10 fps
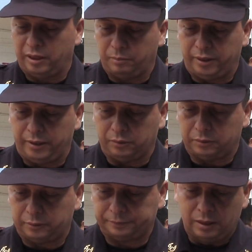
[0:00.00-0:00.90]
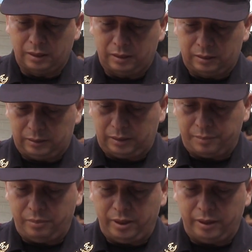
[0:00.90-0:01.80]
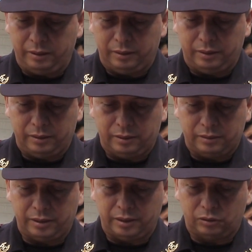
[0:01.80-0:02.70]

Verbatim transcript: empleados. También se